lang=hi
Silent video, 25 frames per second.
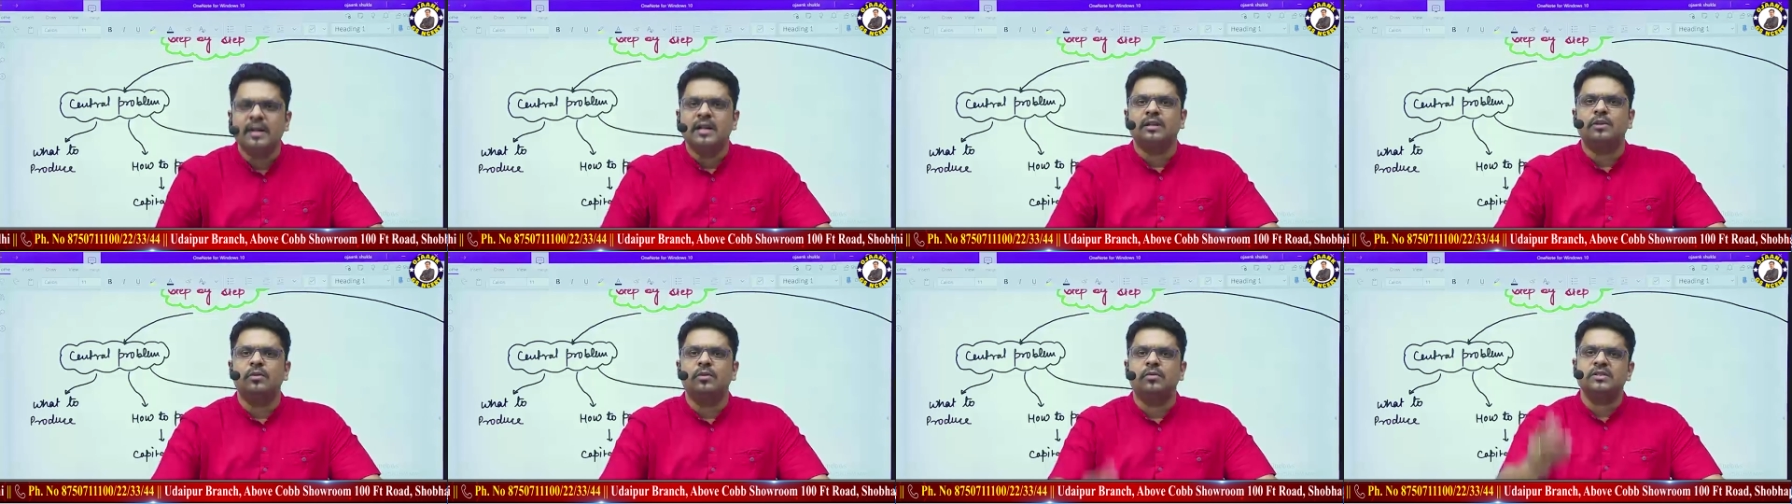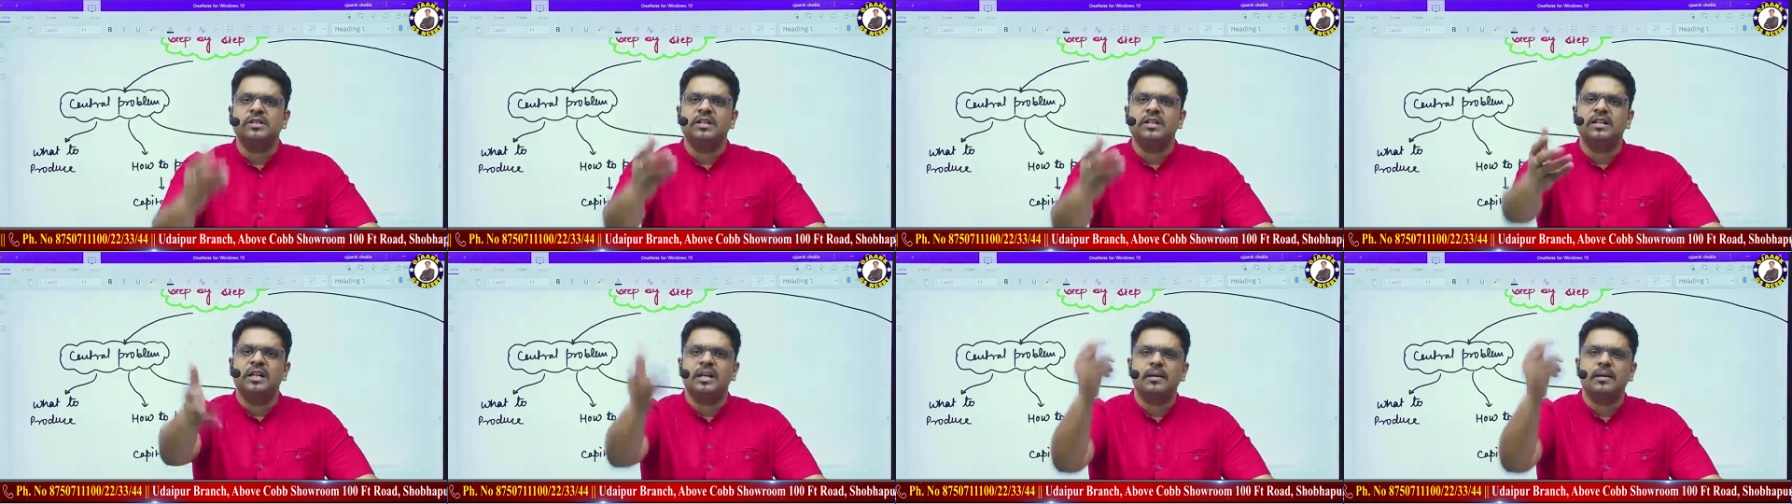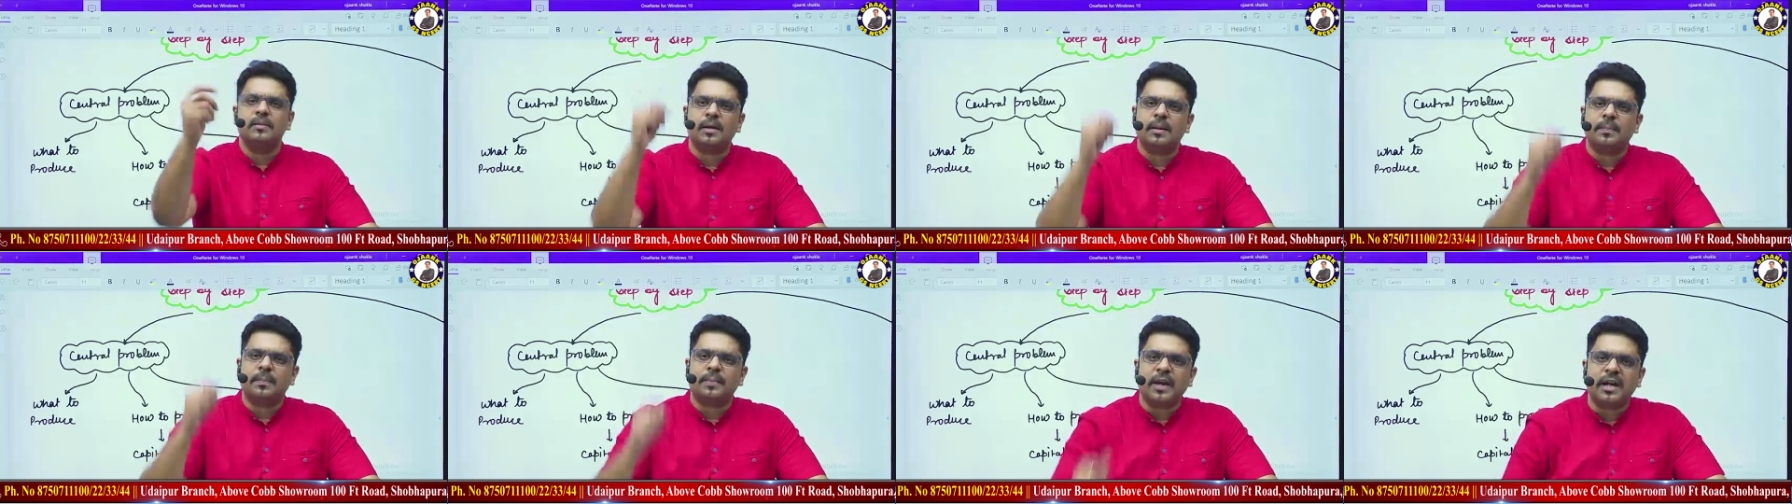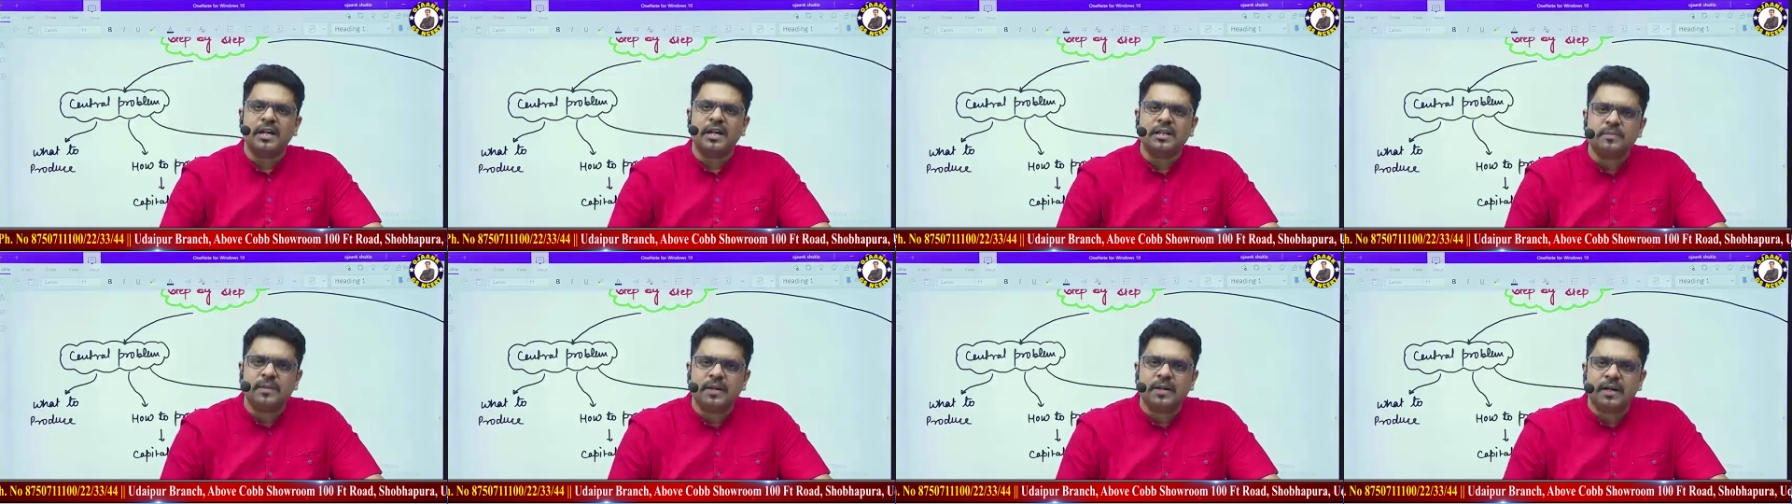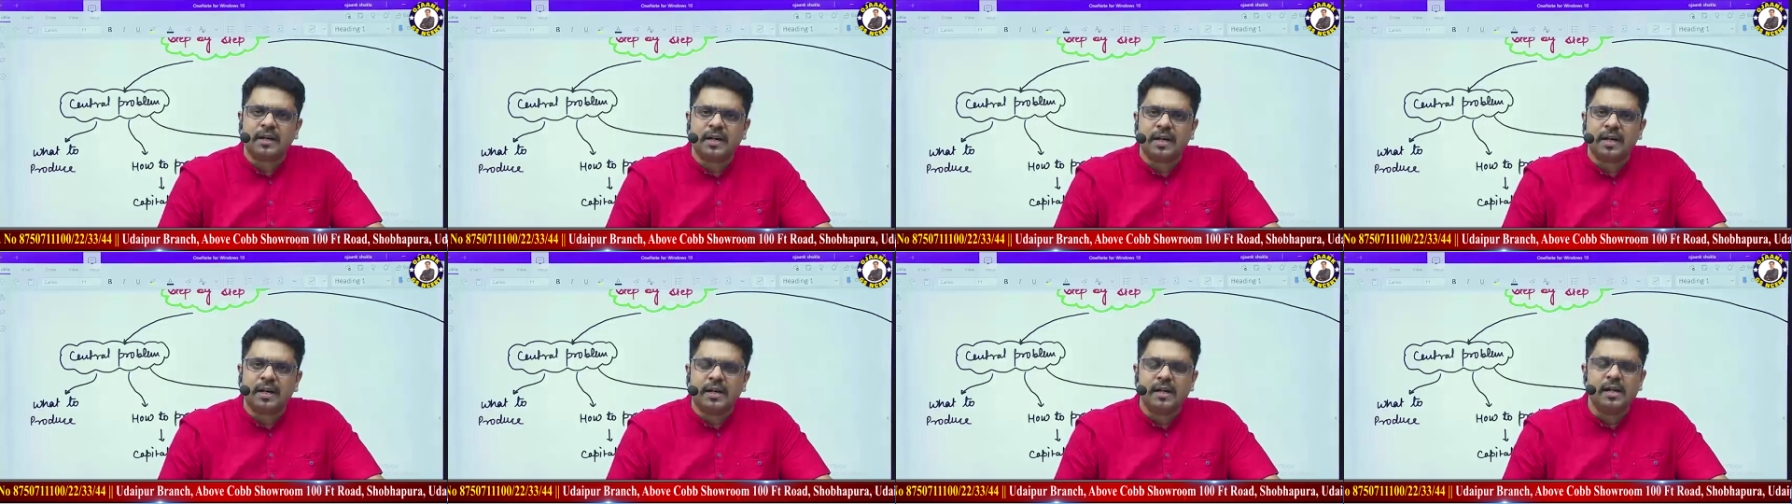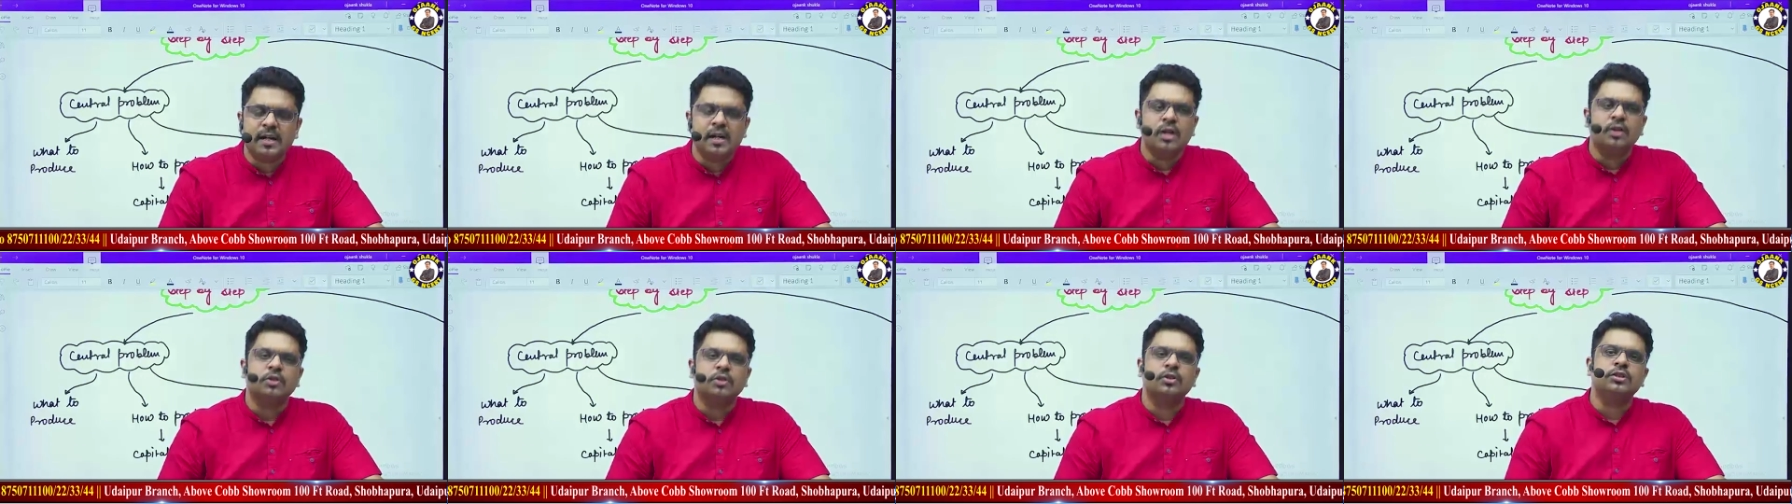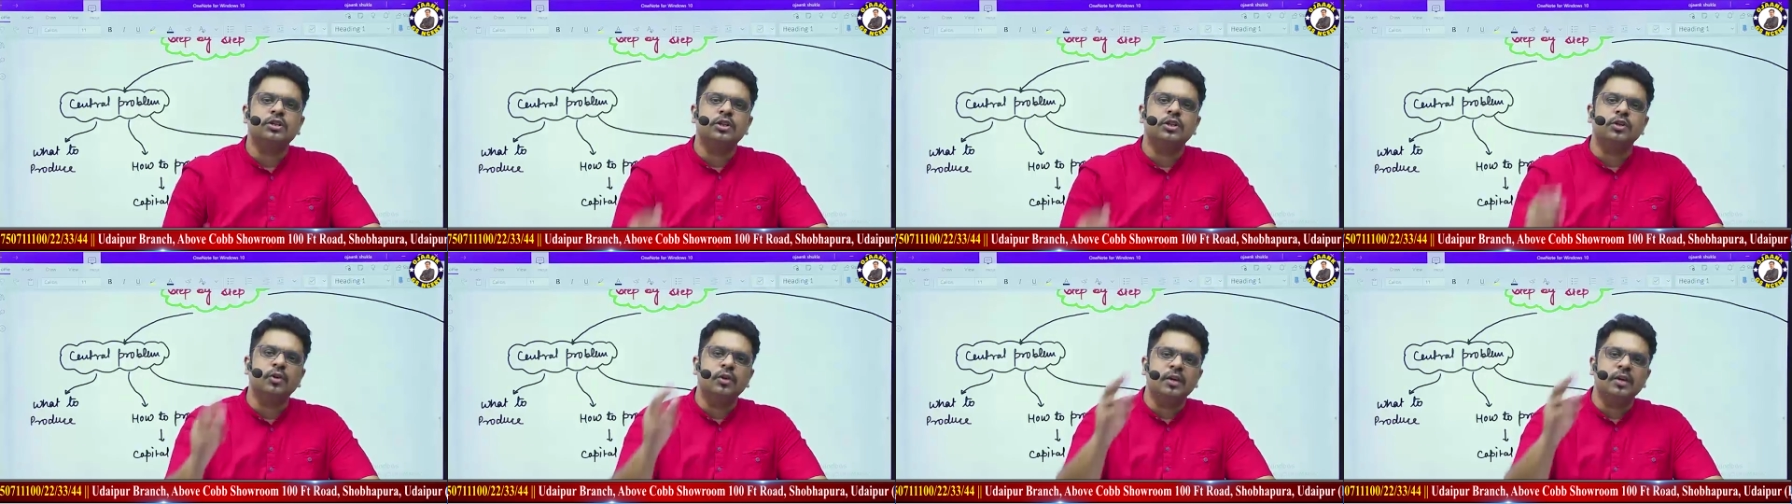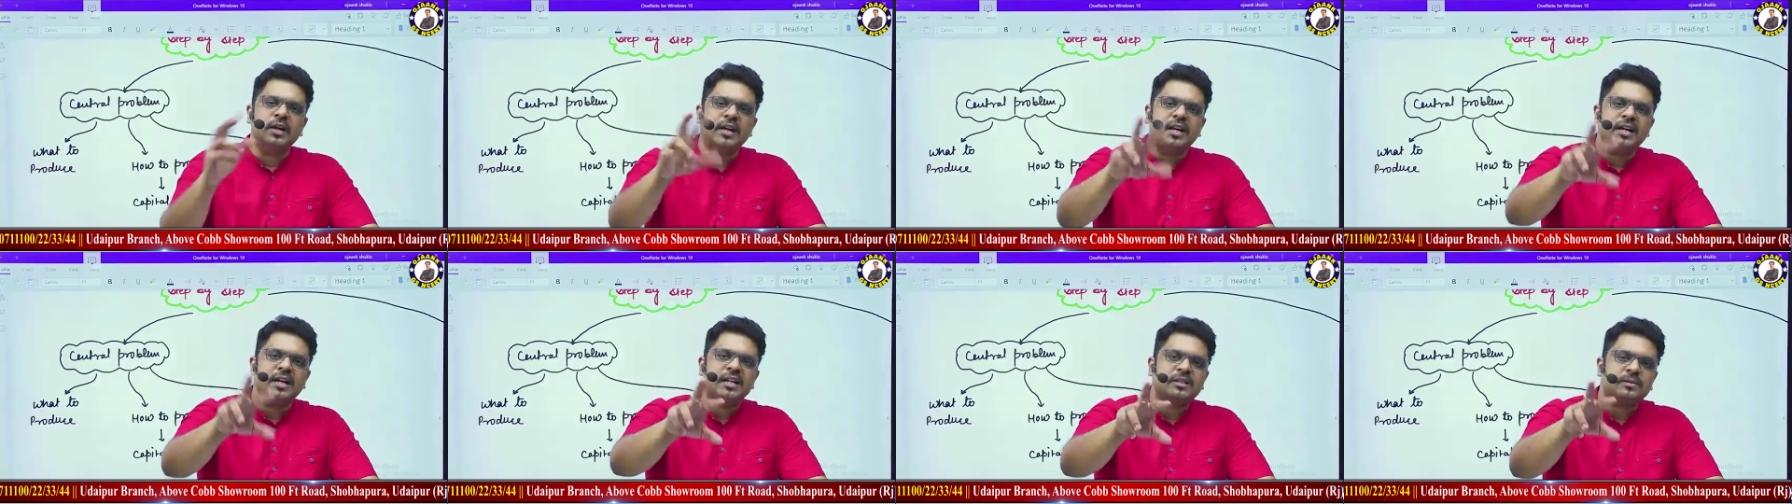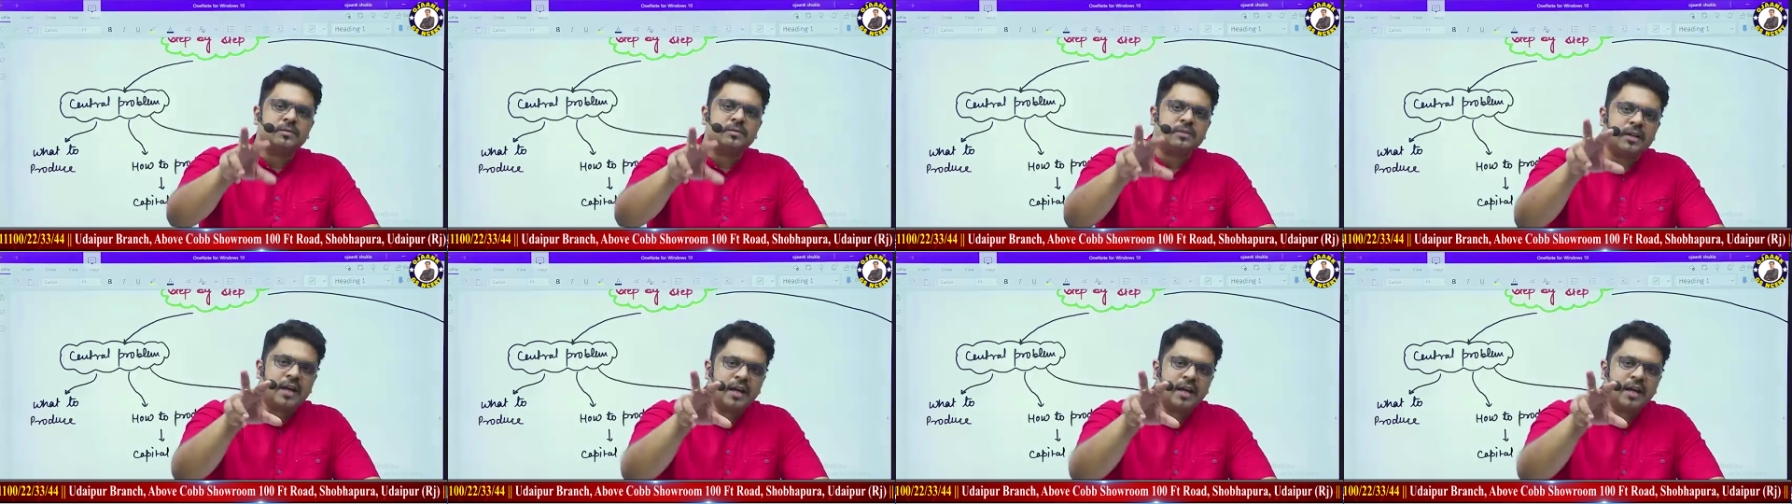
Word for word: तो वो जिंदगी भर अपराहिज बने रहेंगे तो जिन्होंने इस